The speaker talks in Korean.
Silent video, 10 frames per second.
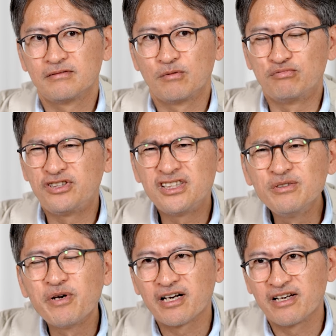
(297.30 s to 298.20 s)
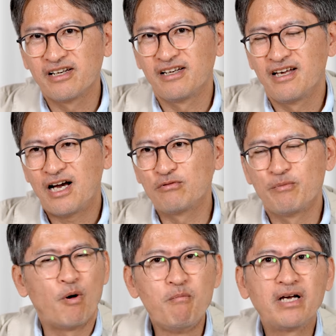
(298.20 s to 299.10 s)
근 무심하게 하루에
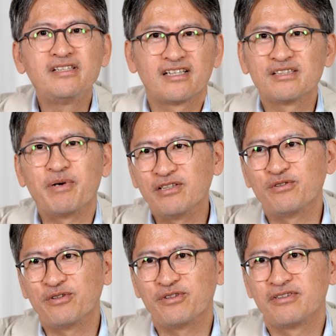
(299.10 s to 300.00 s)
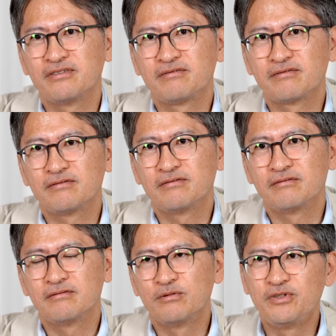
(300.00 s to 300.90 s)
몇 만 장씩 만들어요.
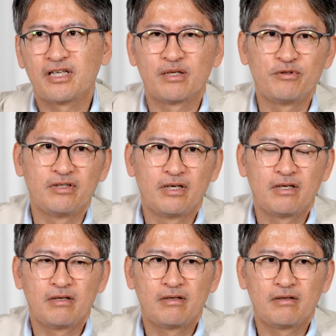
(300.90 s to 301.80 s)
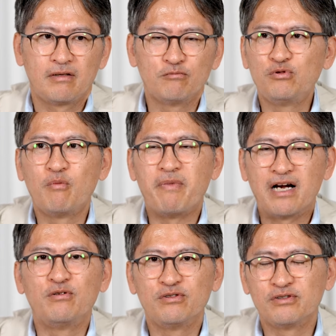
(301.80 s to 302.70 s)
그럼 이 사람이 물론
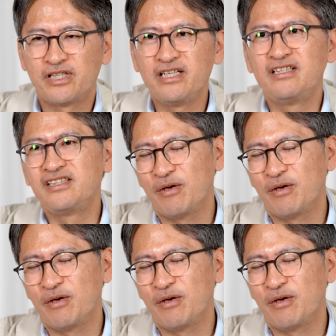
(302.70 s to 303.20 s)
말로는 제 일이